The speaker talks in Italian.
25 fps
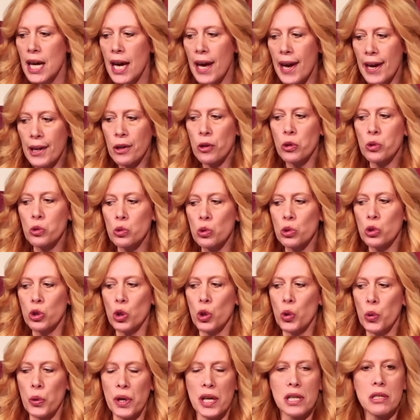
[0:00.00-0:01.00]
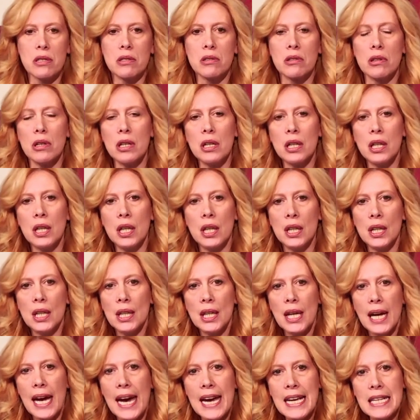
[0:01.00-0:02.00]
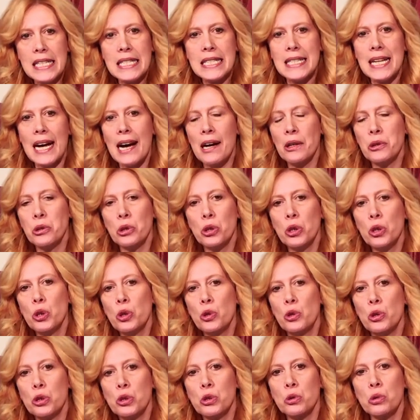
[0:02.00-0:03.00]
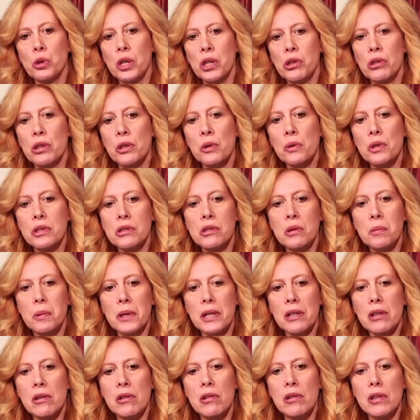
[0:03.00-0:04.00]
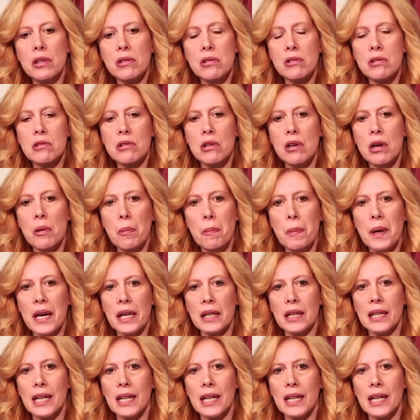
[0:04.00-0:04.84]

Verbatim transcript: Ecco, tutto questo è stato costruito in questo percorso per